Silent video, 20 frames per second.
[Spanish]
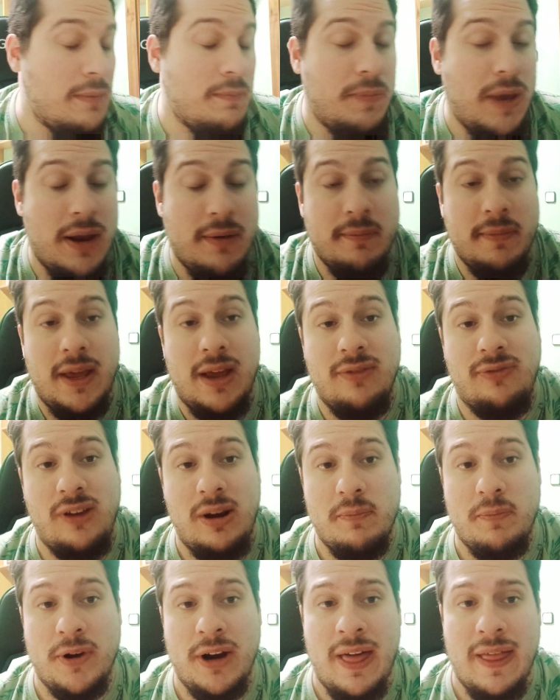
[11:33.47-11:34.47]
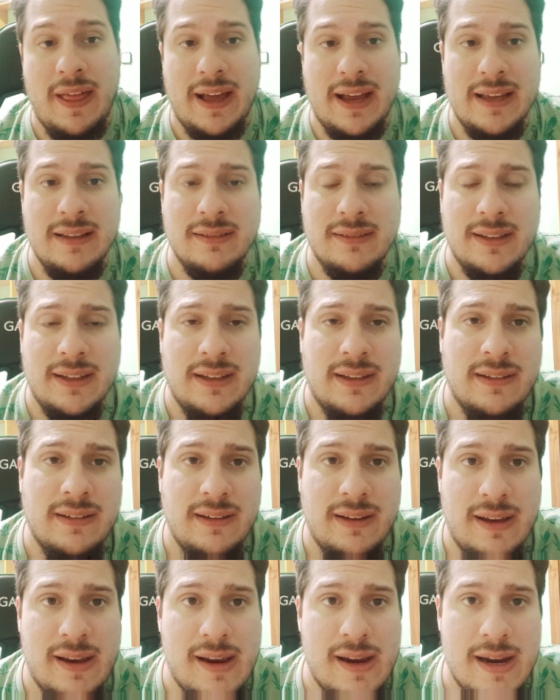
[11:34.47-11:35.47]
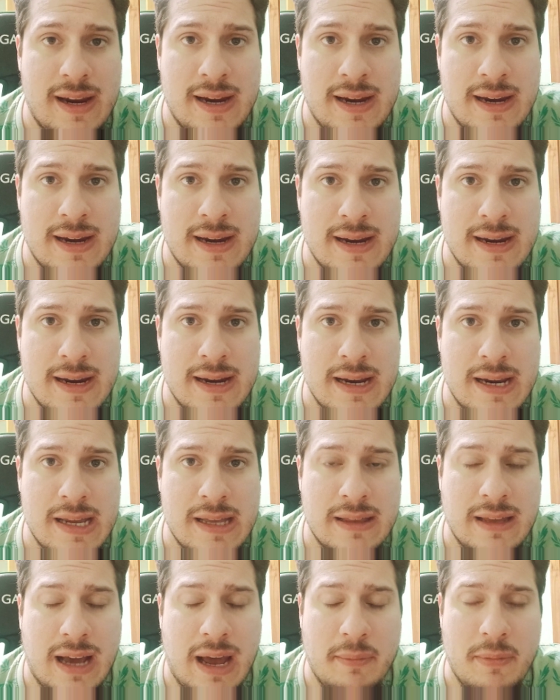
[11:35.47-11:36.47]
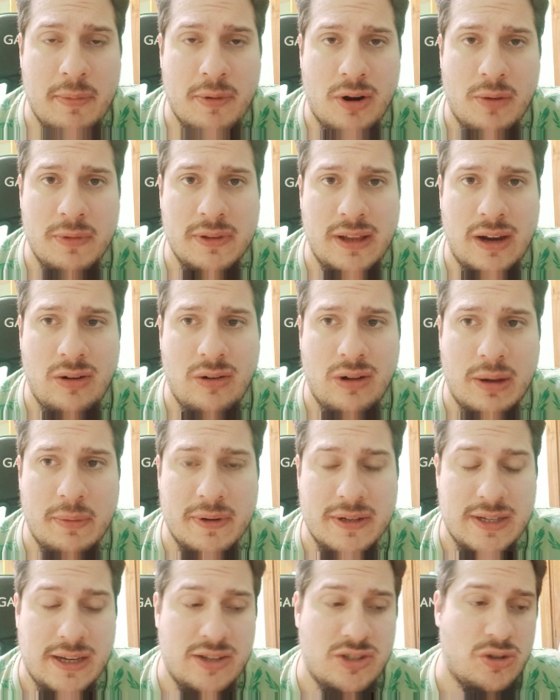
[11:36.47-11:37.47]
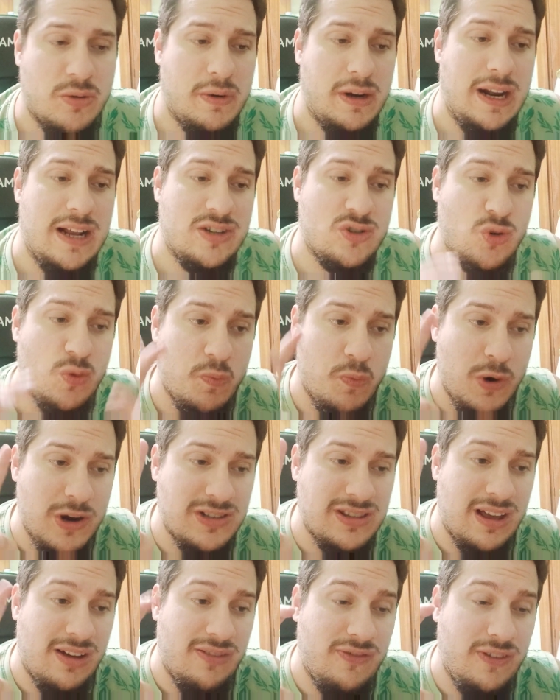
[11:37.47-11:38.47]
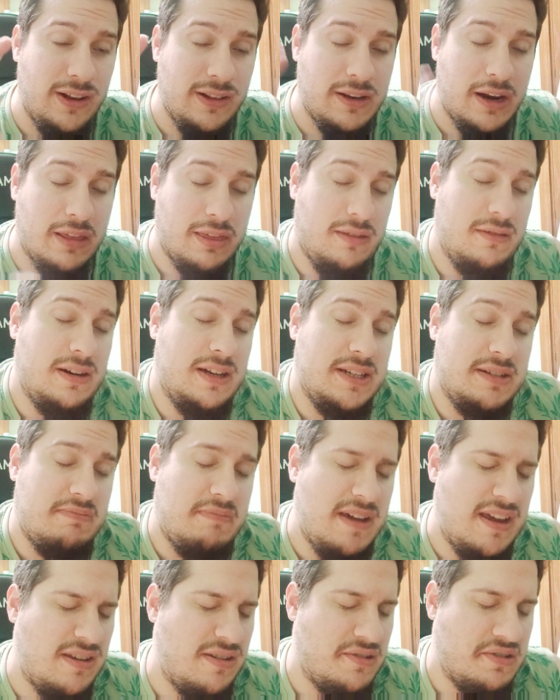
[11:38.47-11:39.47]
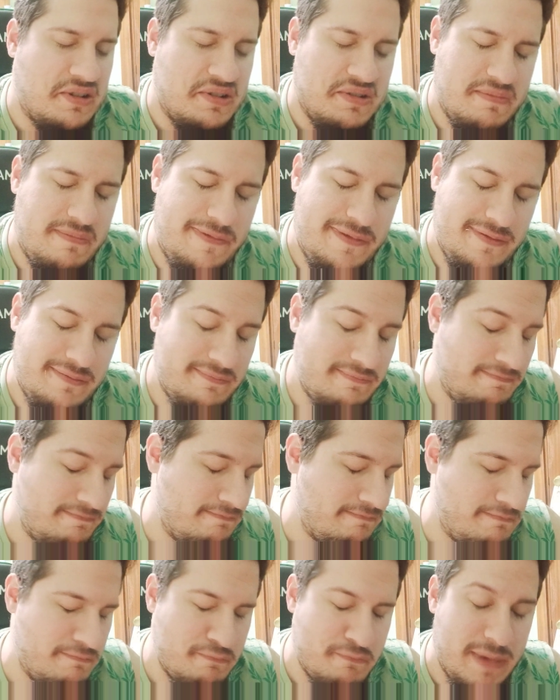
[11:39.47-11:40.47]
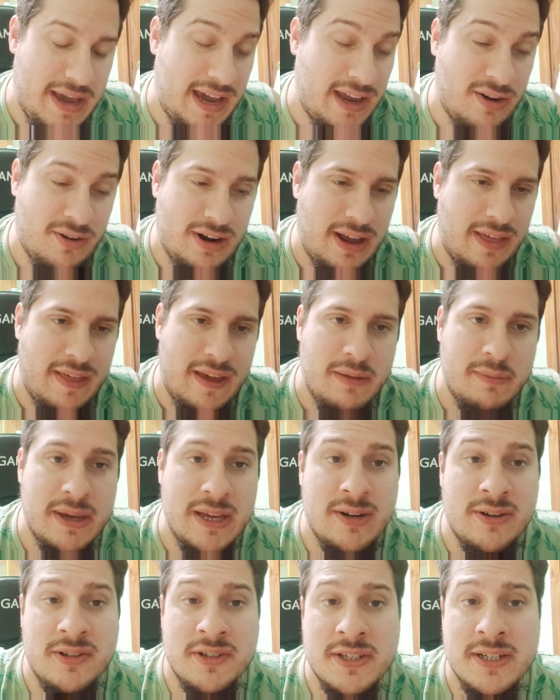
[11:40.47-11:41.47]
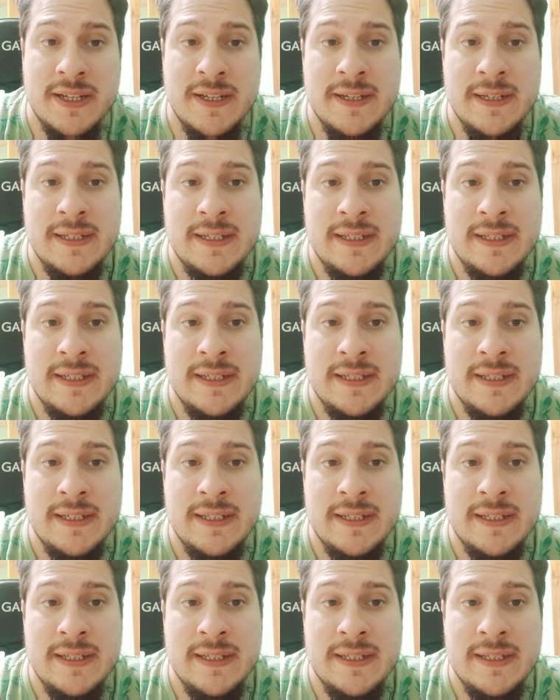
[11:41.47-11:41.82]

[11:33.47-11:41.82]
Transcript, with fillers: Bien, en fin, pues nada, gente. Eh, dejadme por comentarios lo que pensáis sobre las supuestas filtraciones, que yo me creo nada y menos.